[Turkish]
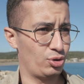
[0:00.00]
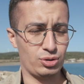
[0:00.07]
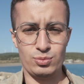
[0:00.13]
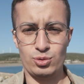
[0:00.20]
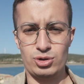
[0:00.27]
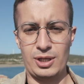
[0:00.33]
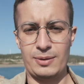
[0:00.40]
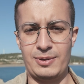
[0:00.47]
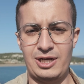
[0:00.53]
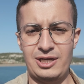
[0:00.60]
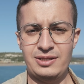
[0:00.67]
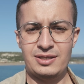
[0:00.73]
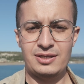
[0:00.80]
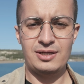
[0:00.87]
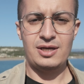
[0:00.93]
oldu muhtemelen.
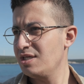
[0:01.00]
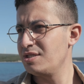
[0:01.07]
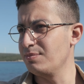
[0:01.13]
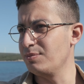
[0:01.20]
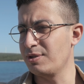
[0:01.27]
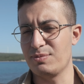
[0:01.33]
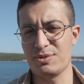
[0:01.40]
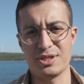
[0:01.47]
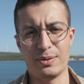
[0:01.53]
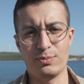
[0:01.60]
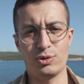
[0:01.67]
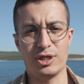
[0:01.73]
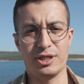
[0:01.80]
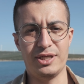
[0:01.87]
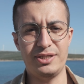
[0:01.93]
Şimdilik bizden
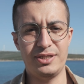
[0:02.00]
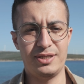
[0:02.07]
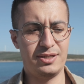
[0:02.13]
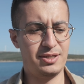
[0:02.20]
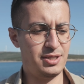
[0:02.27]
bu kadar.